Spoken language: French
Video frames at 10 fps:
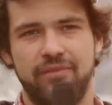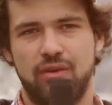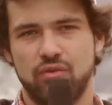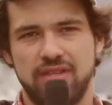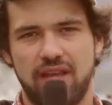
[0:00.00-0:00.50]

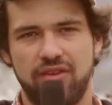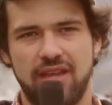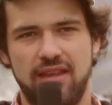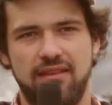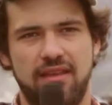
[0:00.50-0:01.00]
des concerts de
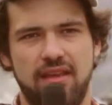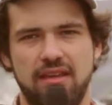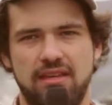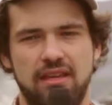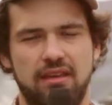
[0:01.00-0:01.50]

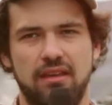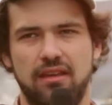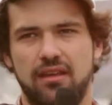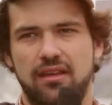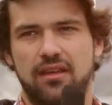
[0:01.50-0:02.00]
qualité et qui,
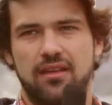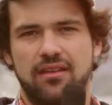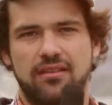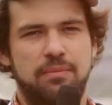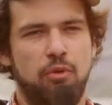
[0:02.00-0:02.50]

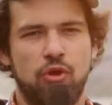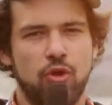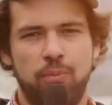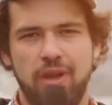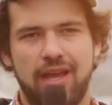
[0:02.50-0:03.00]
qui peut
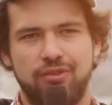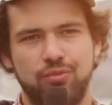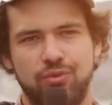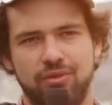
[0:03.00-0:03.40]
que plaire à tout le